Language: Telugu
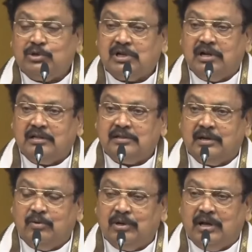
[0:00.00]

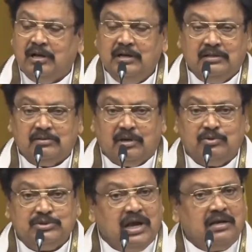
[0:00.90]
ఓటర్లందరూ కూడా
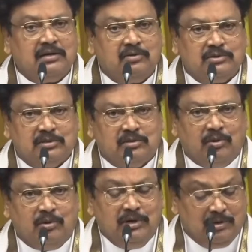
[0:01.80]
తగు
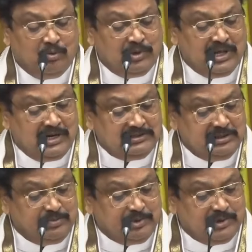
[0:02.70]
జాగ్రత్తతో ఉండాలని
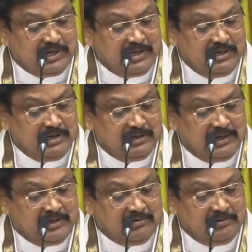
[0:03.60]
చెప్పి కూడా
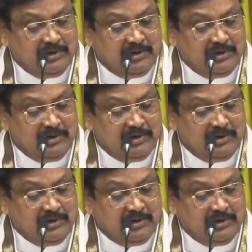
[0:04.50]
నేను